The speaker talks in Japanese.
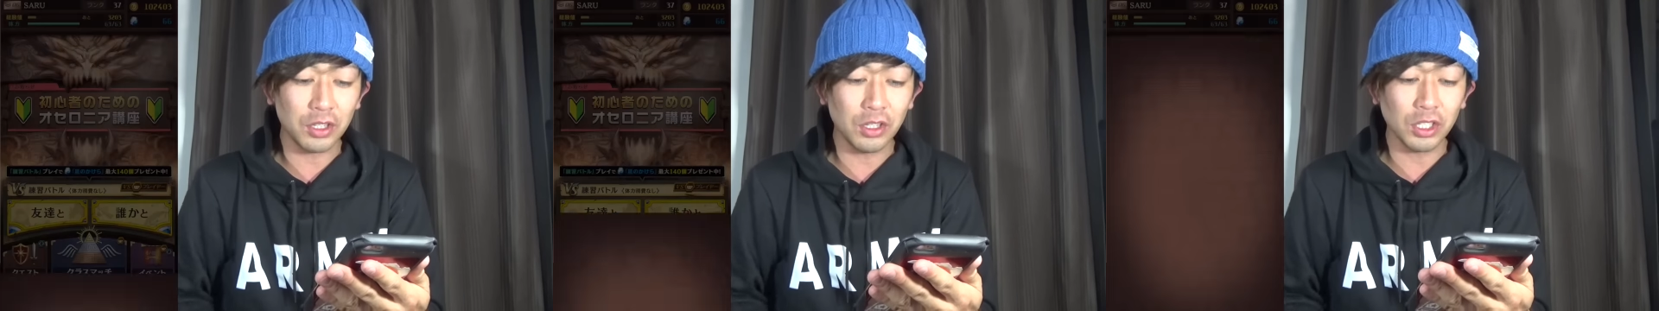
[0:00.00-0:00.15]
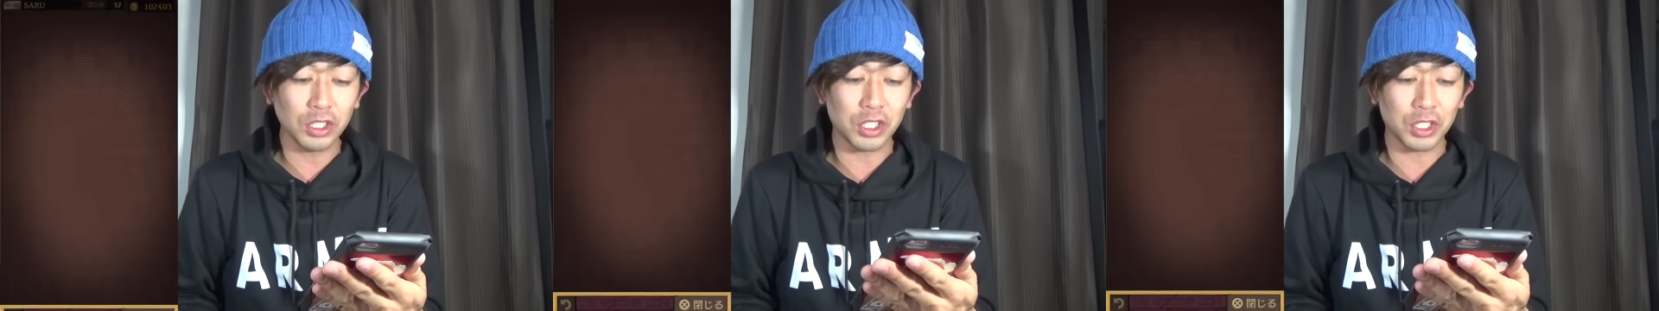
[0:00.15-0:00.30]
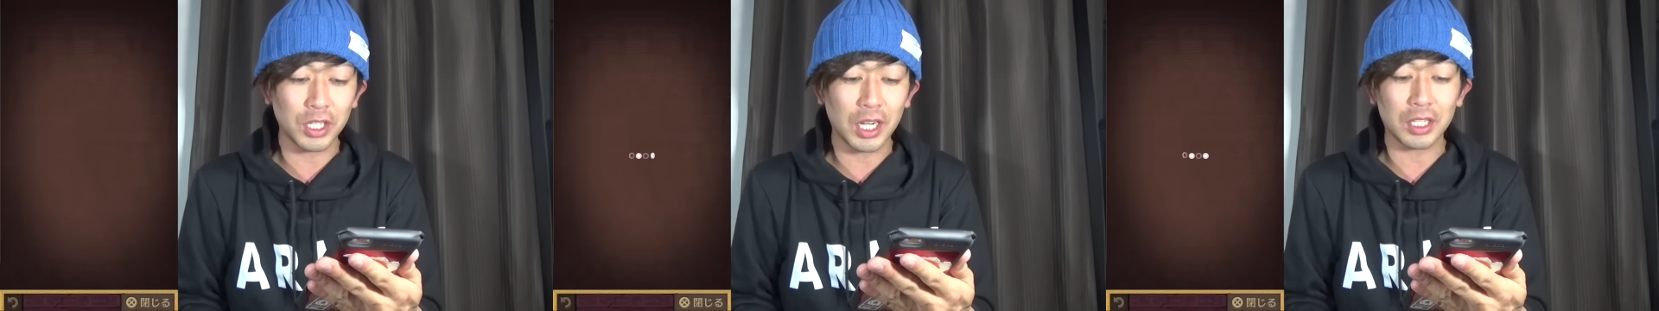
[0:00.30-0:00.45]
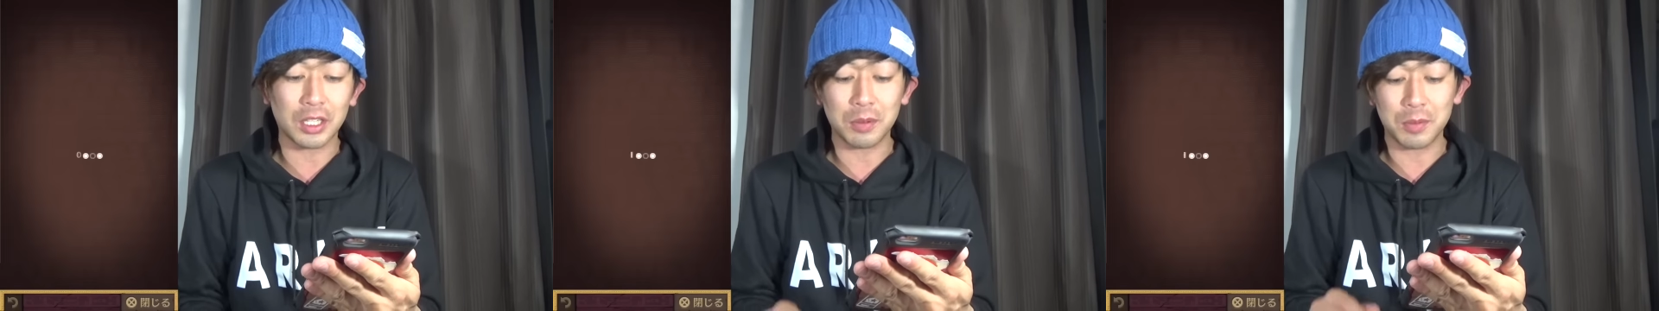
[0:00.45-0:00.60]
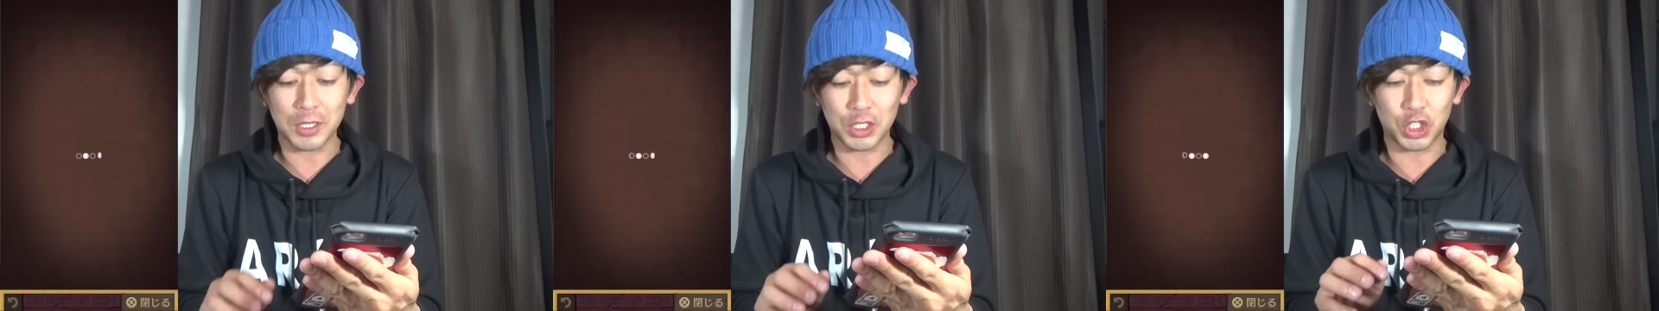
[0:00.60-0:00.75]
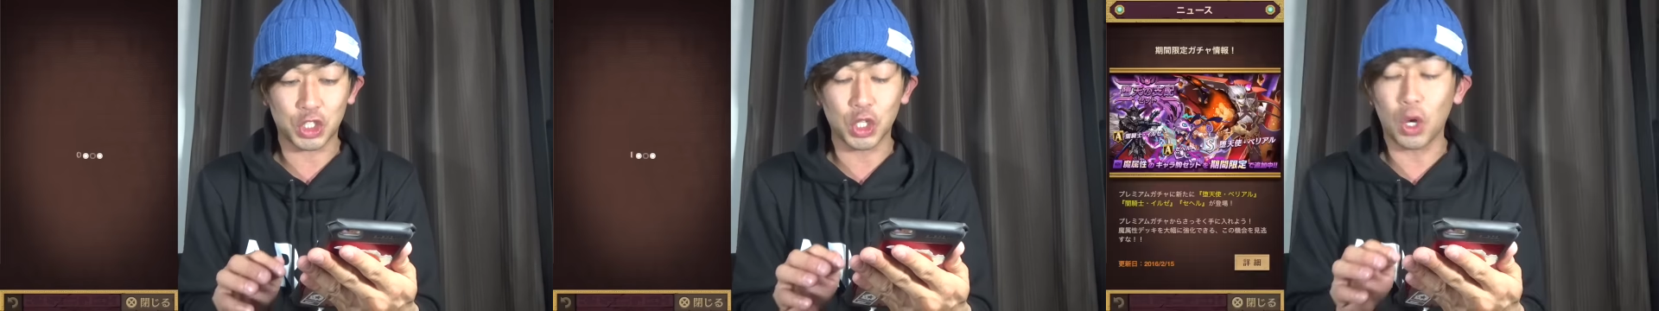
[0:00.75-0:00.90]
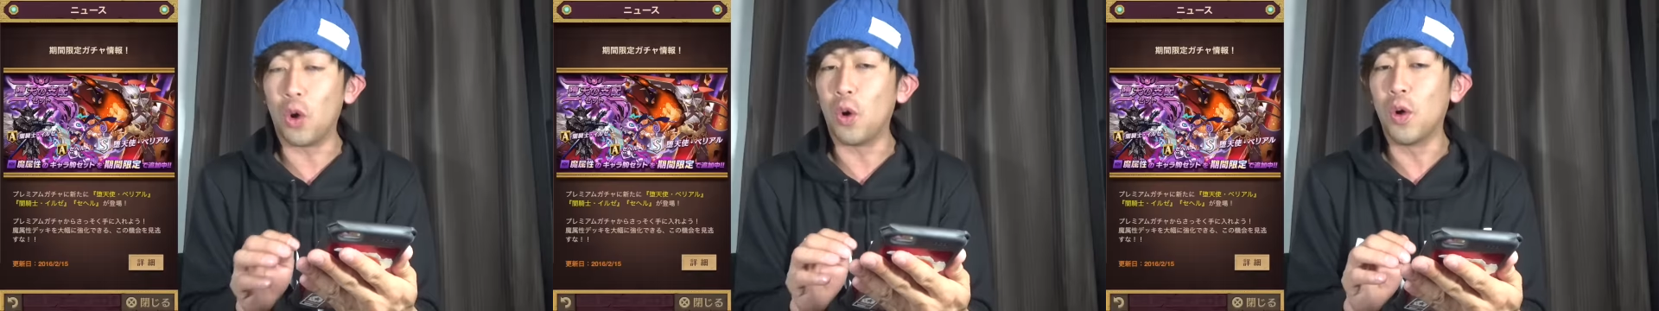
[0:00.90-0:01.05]
ニュース開いてみま
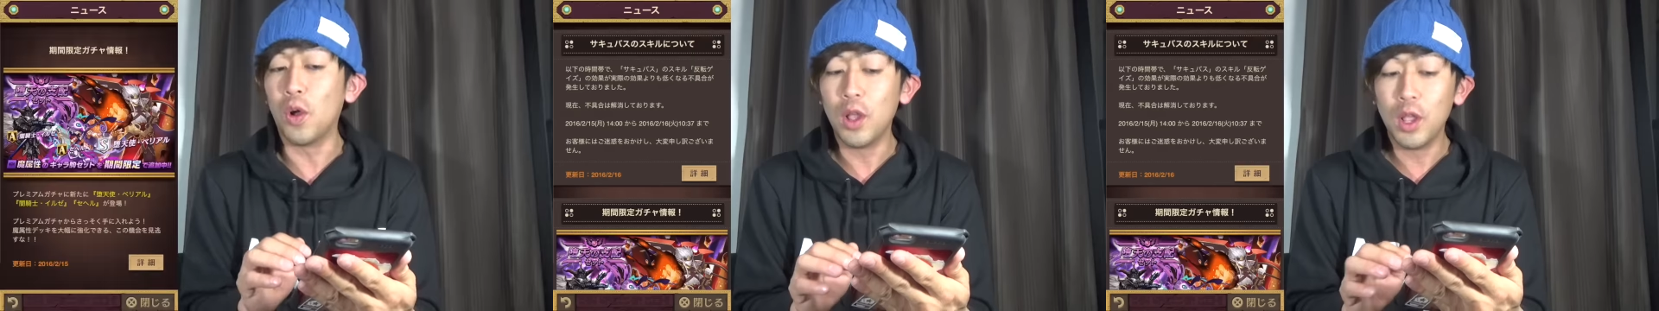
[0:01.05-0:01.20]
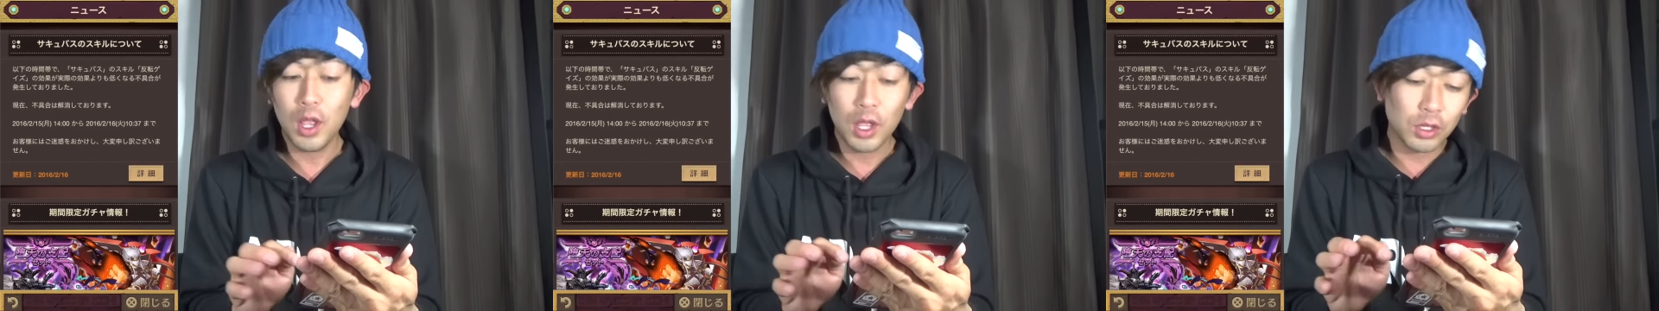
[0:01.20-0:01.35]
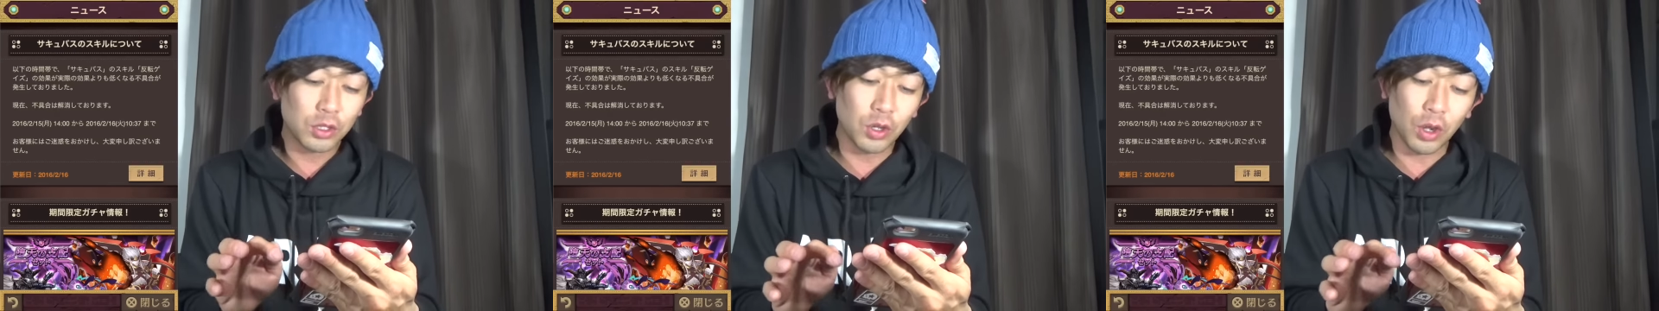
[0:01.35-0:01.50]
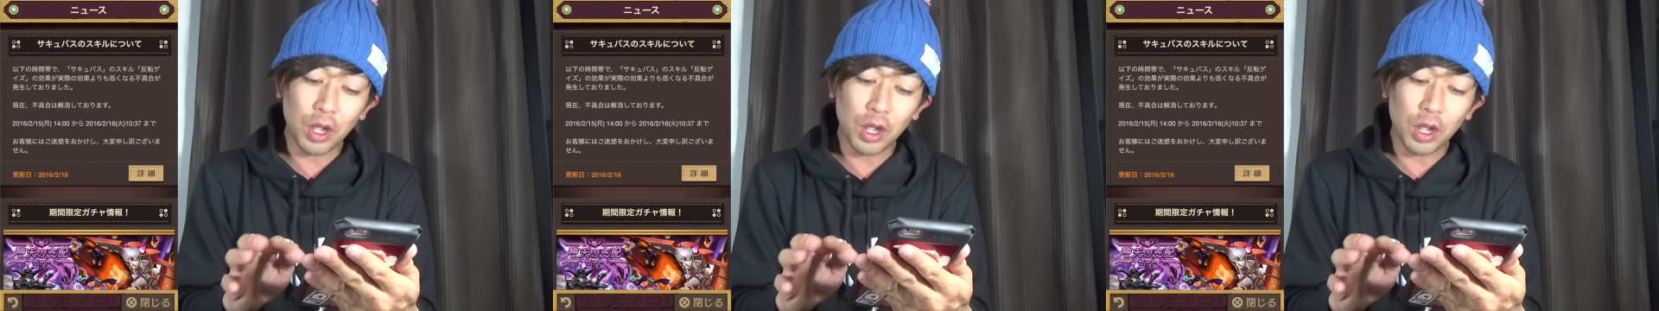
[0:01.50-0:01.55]
しょう。